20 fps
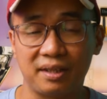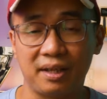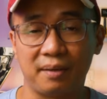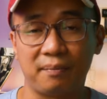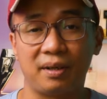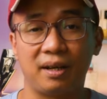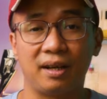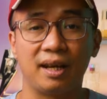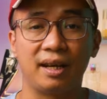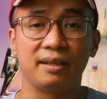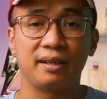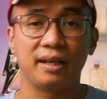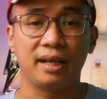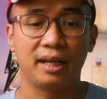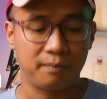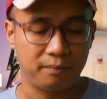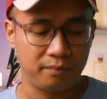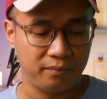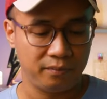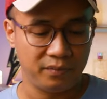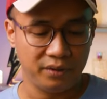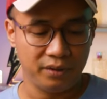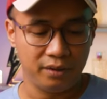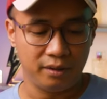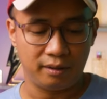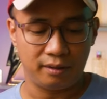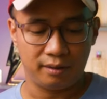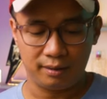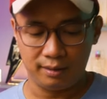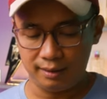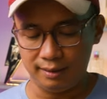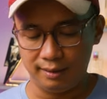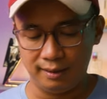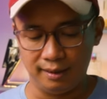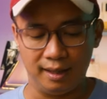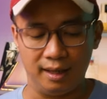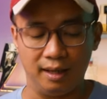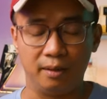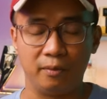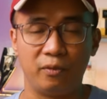trăm các anh em. Đó
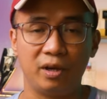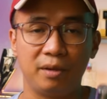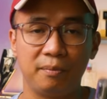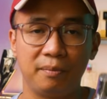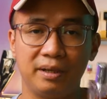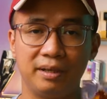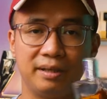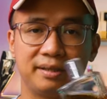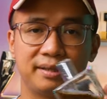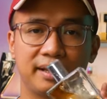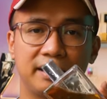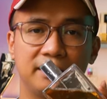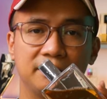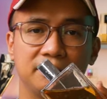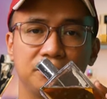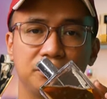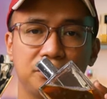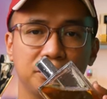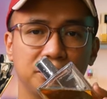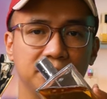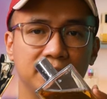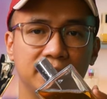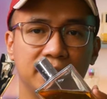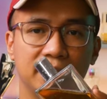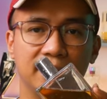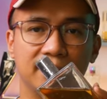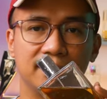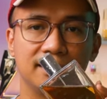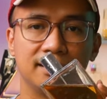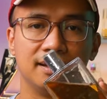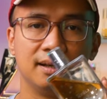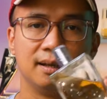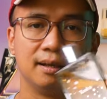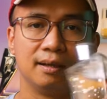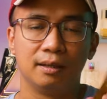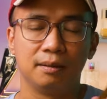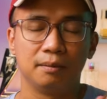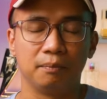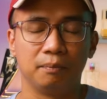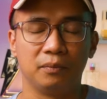là Reminiscence Tonka,
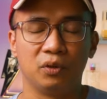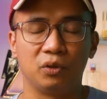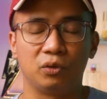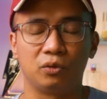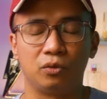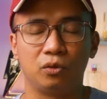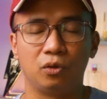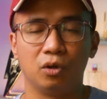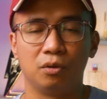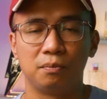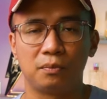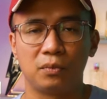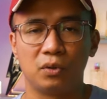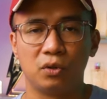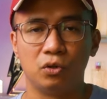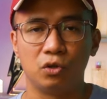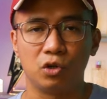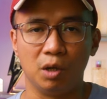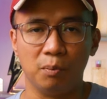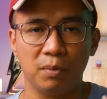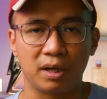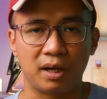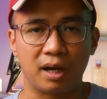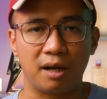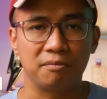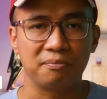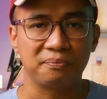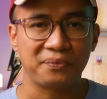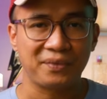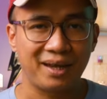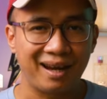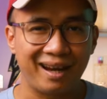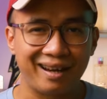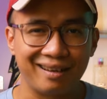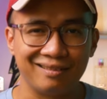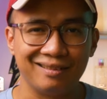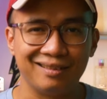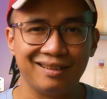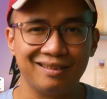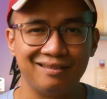một combo của mật ong
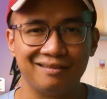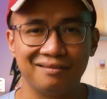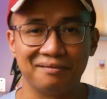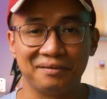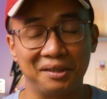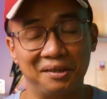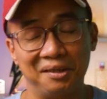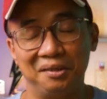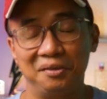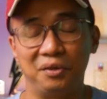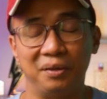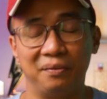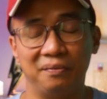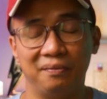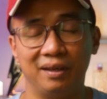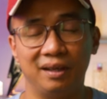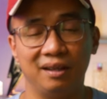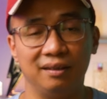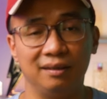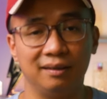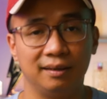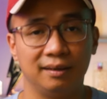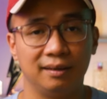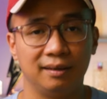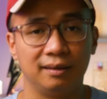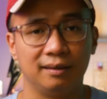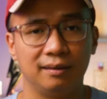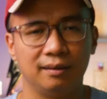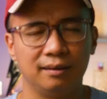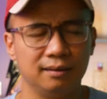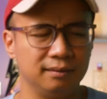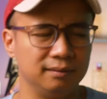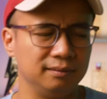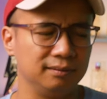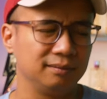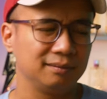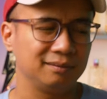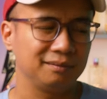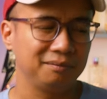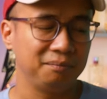hạnh nhân rất là tuyệt vời.
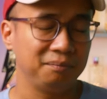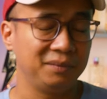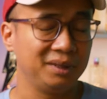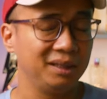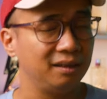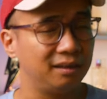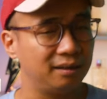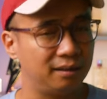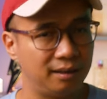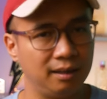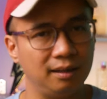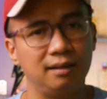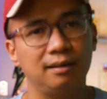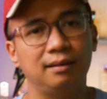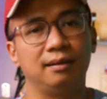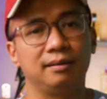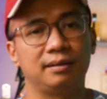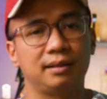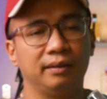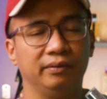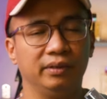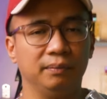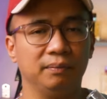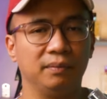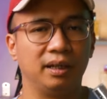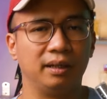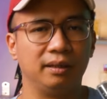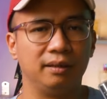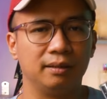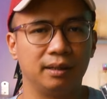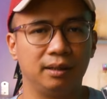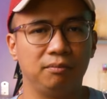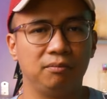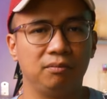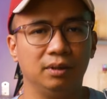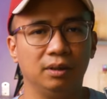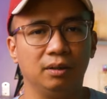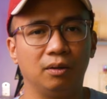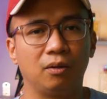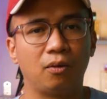Rất là tiếc là sản phẩm này nó
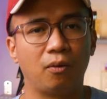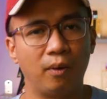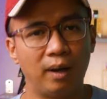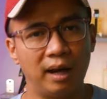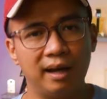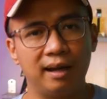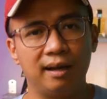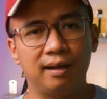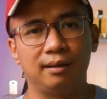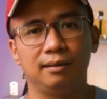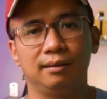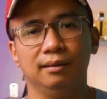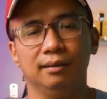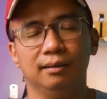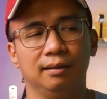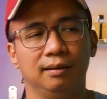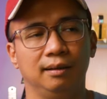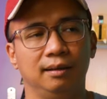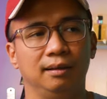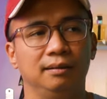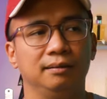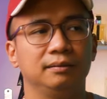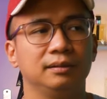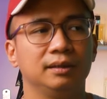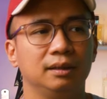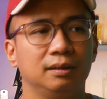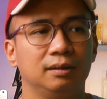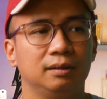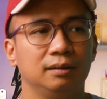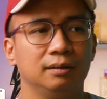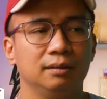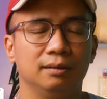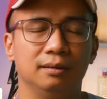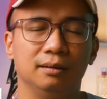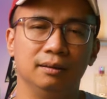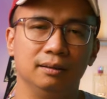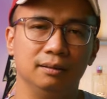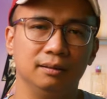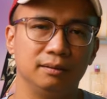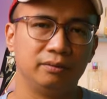không được quá là
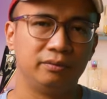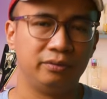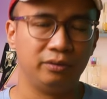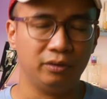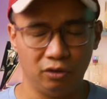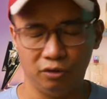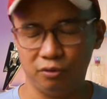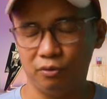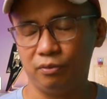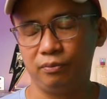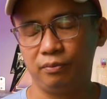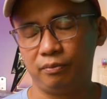uh, phổ